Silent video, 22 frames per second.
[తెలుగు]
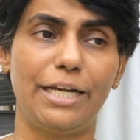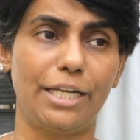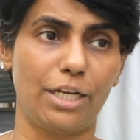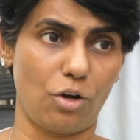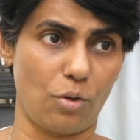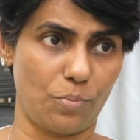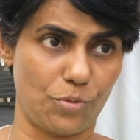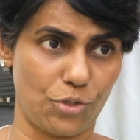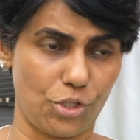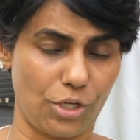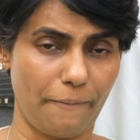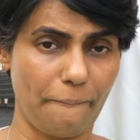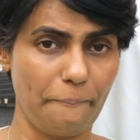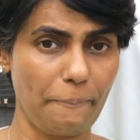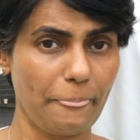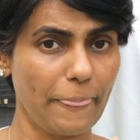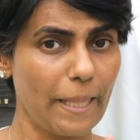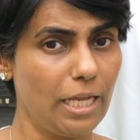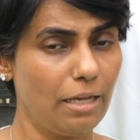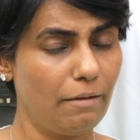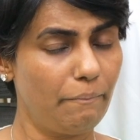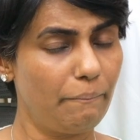బెటర్ ఆప్షన్
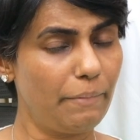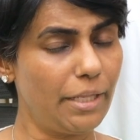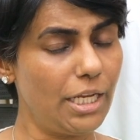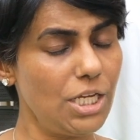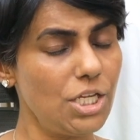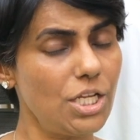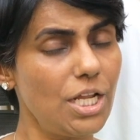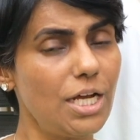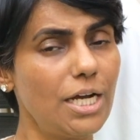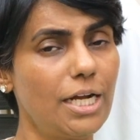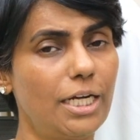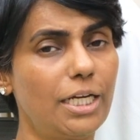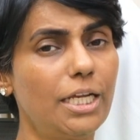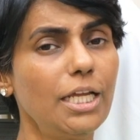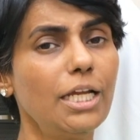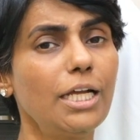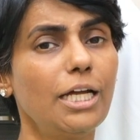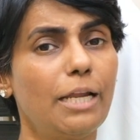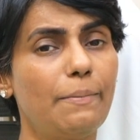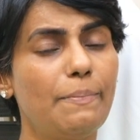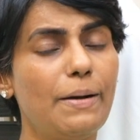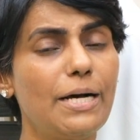మిరీజన అంటే
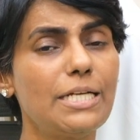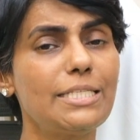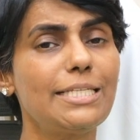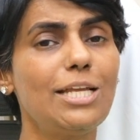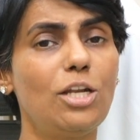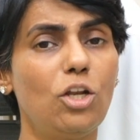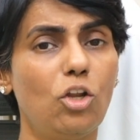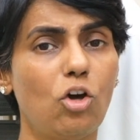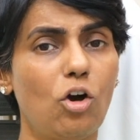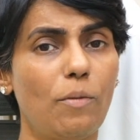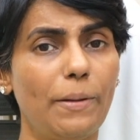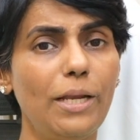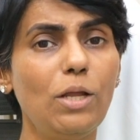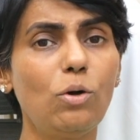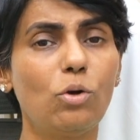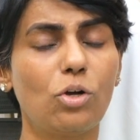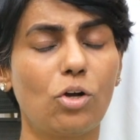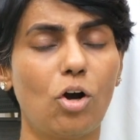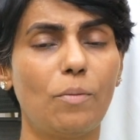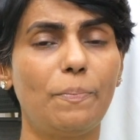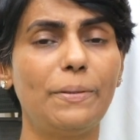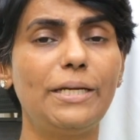గర్భాశయం లోపల
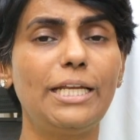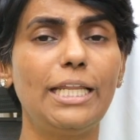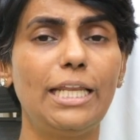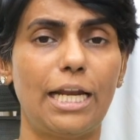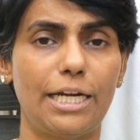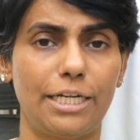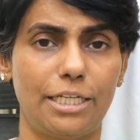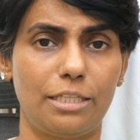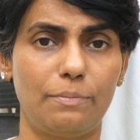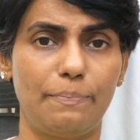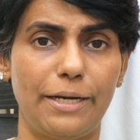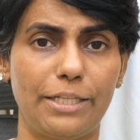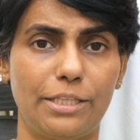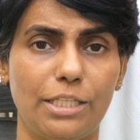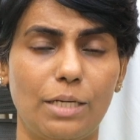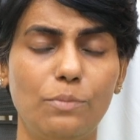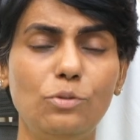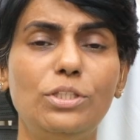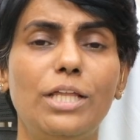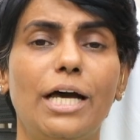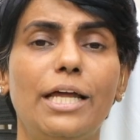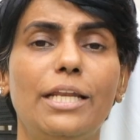ఒక ప్రాపర్టీ లాంటిది
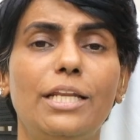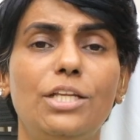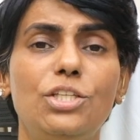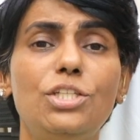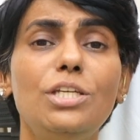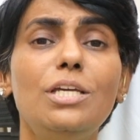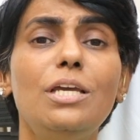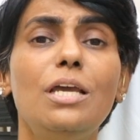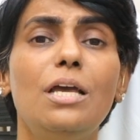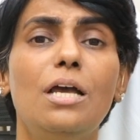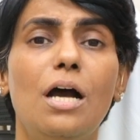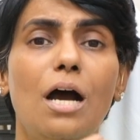పెడతాము దాని నుంచి